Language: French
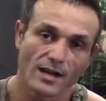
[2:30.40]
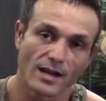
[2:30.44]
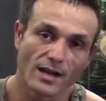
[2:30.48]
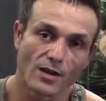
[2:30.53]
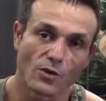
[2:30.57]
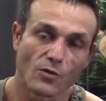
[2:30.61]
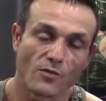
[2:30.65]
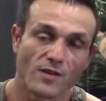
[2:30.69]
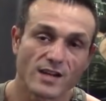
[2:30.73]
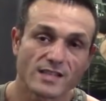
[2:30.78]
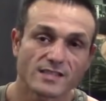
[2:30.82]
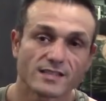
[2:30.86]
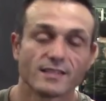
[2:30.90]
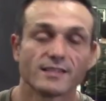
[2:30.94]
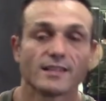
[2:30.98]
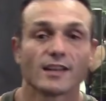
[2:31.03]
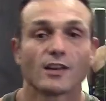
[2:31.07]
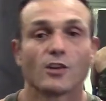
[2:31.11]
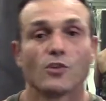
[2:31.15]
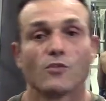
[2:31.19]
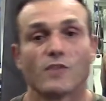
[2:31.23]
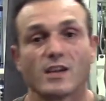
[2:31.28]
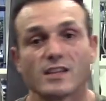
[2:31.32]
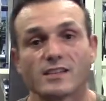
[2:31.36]
le vaste
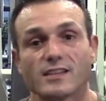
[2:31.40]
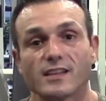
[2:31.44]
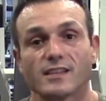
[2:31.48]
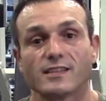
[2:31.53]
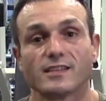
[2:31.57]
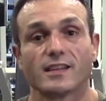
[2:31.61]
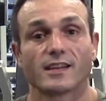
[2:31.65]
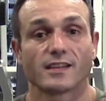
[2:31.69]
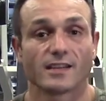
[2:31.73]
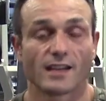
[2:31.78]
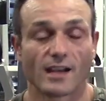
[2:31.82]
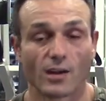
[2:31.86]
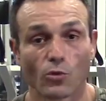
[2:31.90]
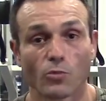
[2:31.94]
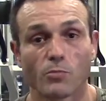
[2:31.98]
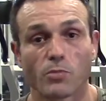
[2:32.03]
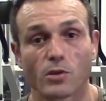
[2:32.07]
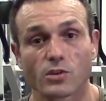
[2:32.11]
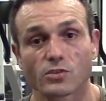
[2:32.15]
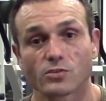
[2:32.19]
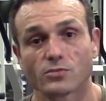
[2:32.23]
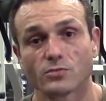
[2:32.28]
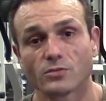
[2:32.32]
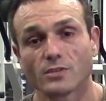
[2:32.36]
interne, le vaste externe et la longue
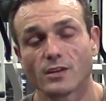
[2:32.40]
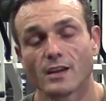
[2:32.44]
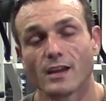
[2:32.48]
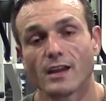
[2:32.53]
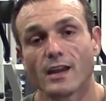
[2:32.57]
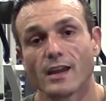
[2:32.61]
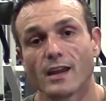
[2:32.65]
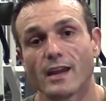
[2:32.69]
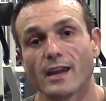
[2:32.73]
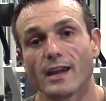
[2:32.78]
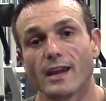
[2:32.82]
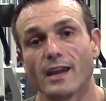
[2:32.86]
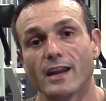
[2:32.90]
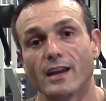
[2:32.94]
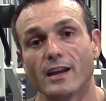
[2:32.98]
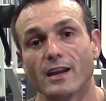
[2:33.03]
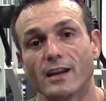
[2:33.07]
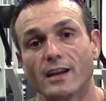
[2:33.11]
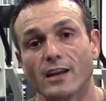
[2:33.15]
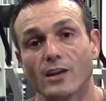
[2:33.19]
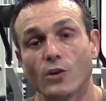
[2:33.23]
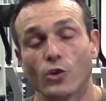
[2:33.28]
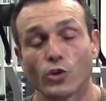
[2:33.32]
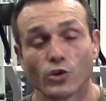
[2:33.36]
portion,
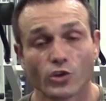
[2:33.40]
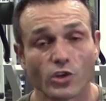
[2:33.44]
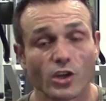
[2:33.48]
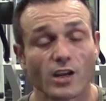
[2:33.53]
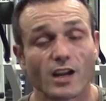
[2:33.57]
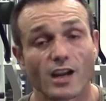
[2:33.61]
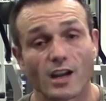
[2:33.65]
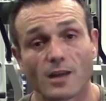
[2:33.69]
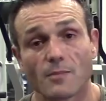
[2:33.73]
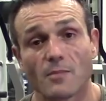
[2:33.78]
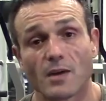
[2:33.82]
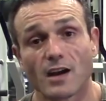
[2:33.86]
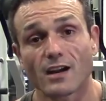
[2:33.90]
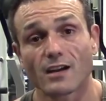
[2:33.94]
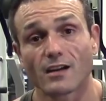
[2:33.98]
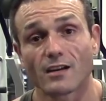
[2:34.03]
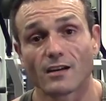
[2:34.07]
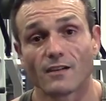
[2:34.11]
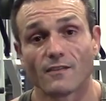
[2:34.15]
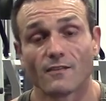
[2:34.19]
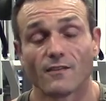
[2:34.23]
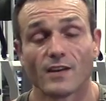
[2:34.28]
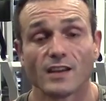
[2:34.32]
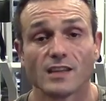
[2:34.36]
et le curl à la
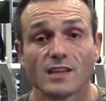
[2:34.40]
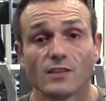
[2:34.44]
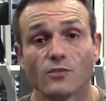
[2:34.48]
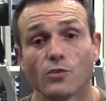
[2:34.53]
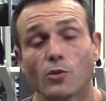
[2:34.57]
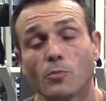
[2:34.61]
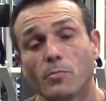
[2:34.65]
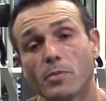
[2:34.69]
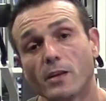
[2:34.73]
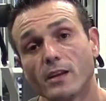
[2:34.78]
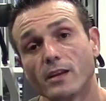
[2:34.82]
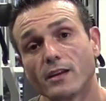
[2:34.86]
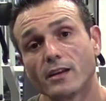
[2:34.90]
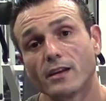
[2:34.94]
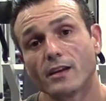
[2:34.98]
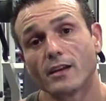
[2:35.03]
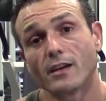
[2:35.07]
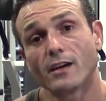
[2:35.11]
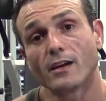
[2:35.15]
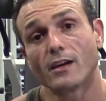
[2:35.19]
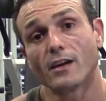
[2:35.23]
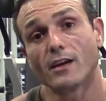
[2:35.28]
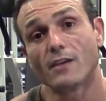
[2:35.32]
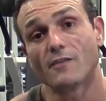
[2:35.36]
barre va développer,
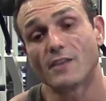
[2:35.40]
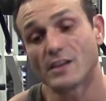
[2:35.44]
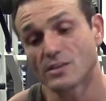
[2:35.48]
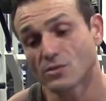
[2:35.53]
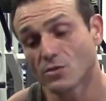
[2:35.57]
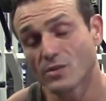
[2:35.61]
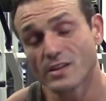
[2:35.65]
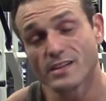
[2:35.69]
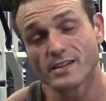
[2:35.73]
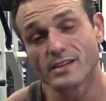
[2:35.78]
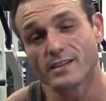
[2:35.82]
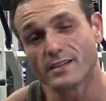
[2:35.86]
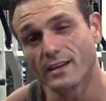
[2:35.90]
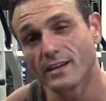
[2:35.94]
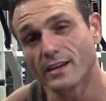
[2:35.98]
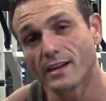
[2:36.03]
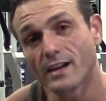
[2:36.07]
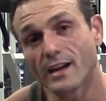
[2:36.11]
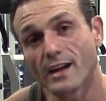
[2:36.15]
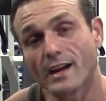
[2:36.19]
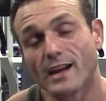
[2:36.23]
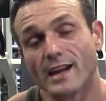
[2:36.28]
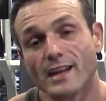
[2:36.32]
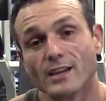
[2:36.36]
euh, va solliciter
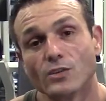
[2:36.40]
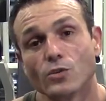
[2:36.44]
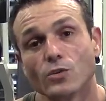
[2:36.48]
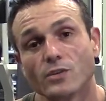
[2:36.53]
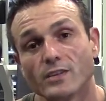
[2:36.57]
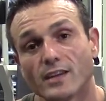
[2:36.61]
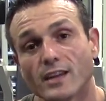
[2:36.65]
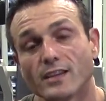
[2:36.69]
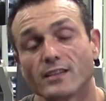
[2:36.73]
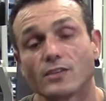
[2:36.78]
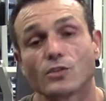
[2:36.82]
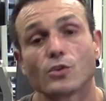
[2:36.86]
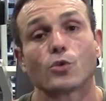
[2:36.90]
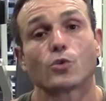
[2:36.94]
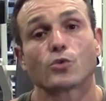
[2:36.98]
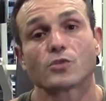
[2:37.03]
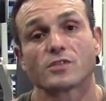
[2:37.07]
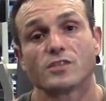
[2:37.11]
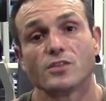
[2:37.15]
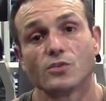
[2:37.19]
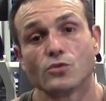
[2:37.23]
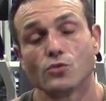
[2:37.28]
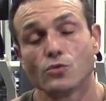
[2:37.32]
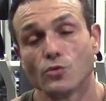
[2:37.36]
les deux têtes que
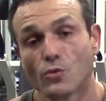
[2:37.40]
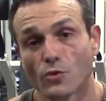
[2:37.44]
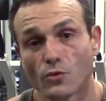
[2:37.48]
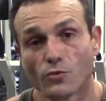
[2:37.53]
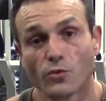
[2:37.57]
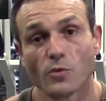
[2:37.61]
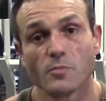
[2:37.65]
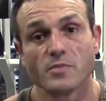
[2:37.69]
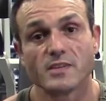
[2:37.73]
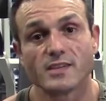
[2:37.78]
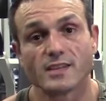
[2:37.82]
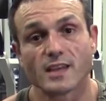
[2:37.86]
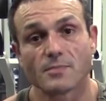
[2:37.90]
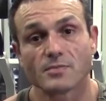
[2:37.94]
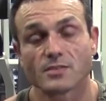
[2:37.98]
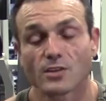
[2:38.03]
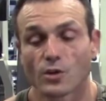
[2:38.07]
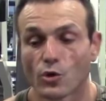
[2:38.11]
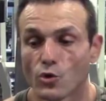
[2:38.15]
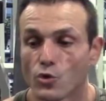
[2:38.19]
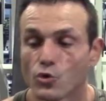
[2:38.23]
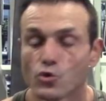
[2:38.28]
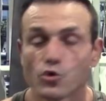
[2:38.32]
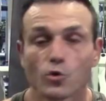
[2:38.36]
constituent vos biceps,
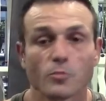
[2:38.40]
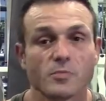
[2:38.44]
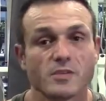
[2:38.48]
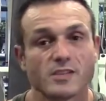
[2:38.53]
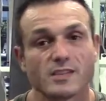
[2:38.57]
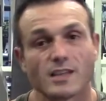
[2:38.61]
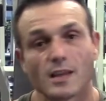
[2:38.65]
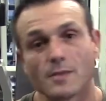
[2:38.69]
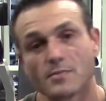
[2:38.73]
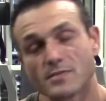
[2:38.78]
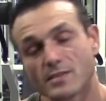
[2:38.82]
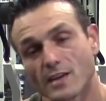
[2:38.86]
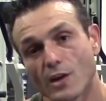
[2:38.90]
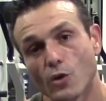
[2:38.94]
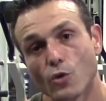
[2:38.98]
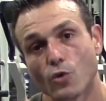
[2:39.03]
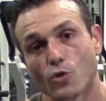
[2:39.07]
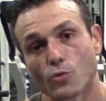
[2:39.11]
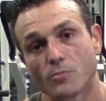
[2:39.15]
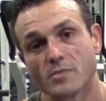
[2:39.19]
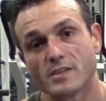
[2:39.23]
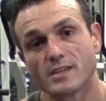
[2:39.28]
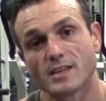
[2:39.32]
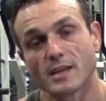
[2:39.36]
le court biceps et le
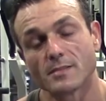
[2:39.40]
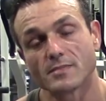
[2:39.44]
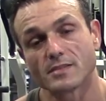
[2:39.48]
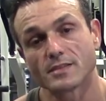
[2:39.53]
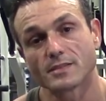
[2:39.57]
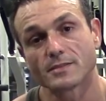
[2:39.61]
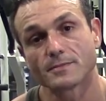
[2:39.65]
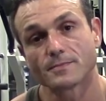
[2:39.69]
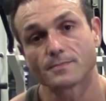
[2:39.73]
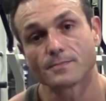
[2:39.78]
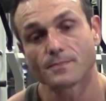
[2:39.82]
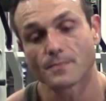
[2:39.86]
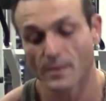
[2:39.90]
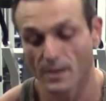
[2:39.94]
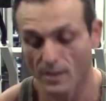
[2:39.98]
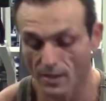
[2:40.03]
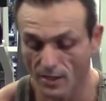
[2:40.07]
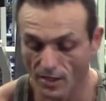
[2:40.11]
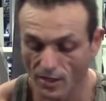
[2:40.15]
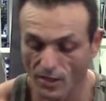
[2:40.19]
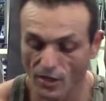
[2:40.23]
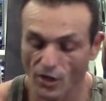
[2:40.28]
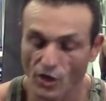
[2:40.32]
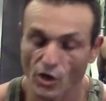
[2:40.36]
long biceps.
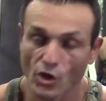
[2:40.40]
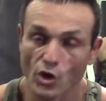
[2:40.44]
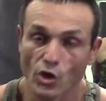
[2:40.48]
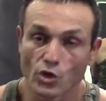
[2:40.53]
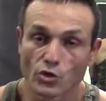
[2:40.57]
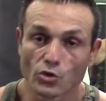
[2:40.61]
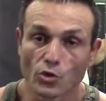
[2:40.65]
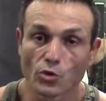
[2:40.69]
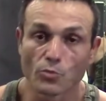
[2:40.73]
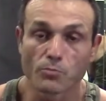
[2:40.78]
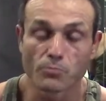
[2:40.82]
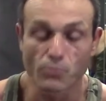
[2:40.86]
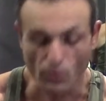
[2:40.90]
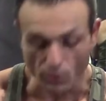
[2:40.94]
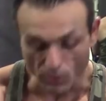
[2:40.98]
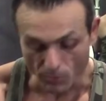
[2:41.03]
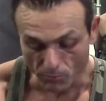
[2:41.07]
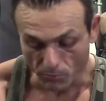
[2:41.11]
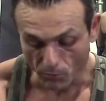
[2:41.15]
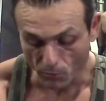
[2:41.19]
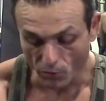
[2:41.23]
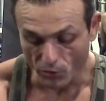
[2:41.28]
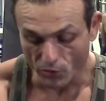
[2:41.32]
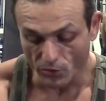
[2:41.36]
Donc pour,
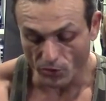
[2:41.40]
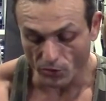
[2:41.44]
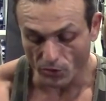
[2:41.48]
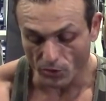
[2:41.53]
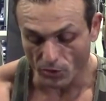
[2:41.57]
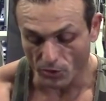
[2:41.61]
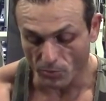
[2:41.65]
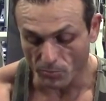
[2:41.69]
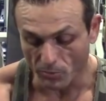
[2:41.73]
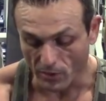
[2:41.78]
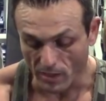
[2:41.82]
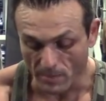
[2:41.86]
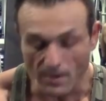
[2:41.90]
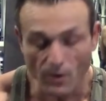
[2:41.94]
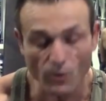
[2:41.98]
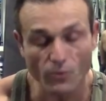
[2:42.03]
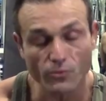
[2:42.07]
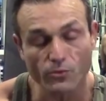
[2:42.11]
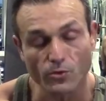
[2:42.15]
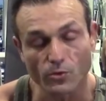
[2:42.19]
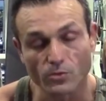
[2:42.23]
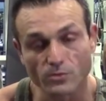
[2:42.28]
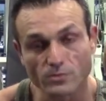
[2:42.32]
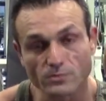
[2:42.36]
pour la barre au
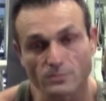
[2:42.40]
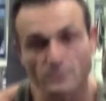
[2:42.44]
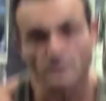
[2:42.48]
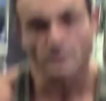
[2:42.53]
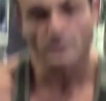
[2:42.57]
front,